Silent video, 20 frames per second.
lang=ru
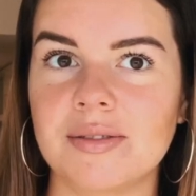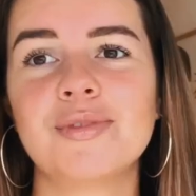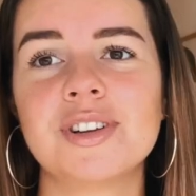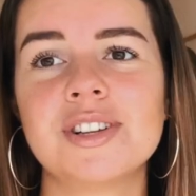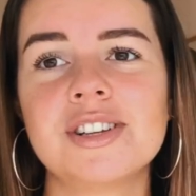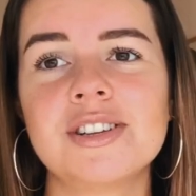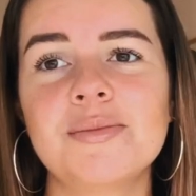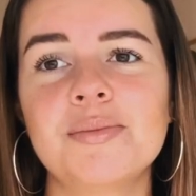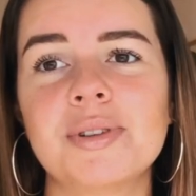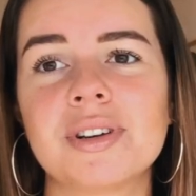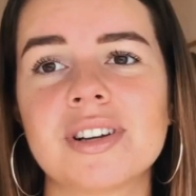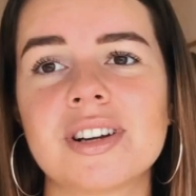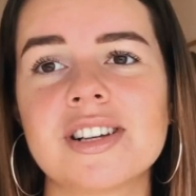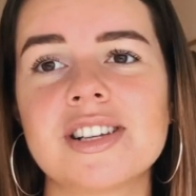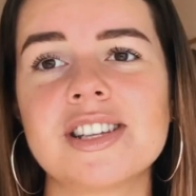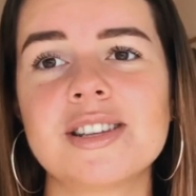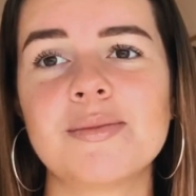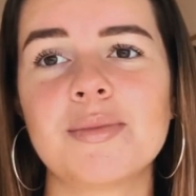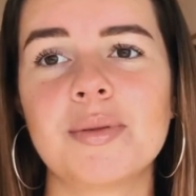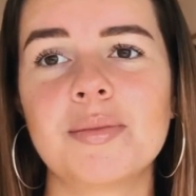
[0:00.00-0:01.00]
В один
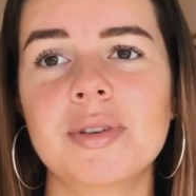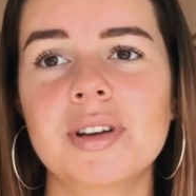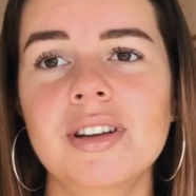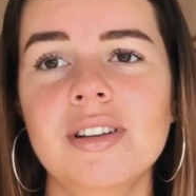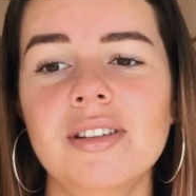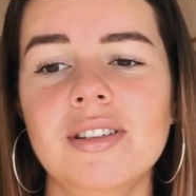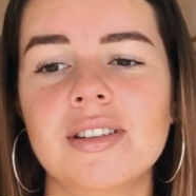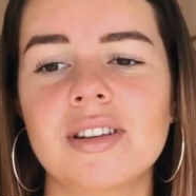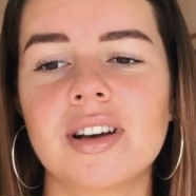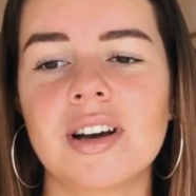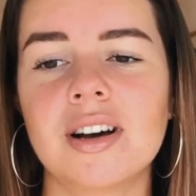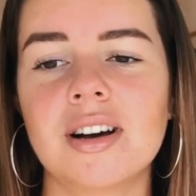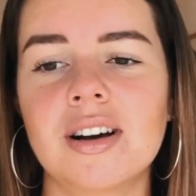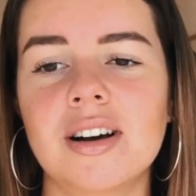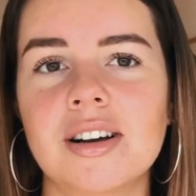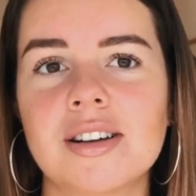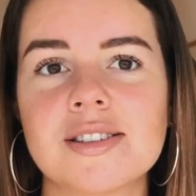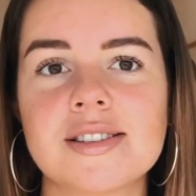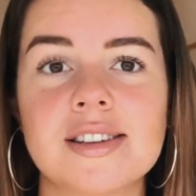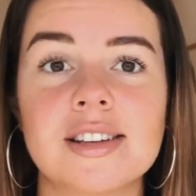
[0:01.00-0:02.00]
прекрасный момент
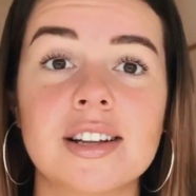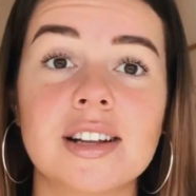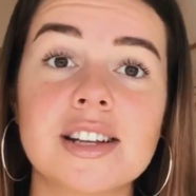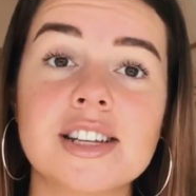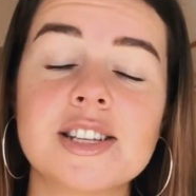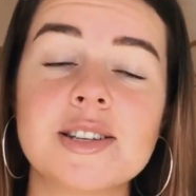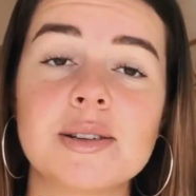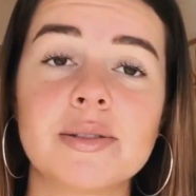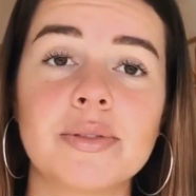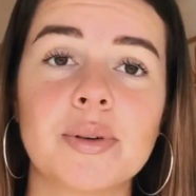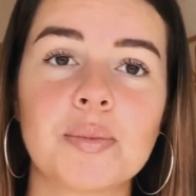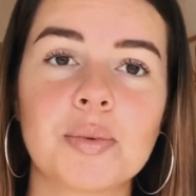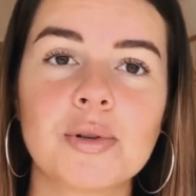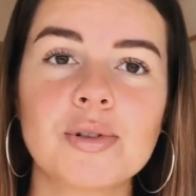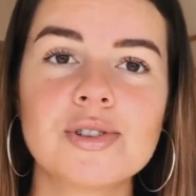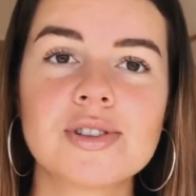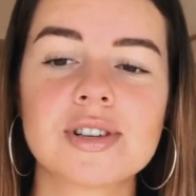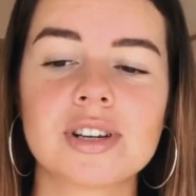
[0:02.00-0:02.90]
я задала себе вопрос,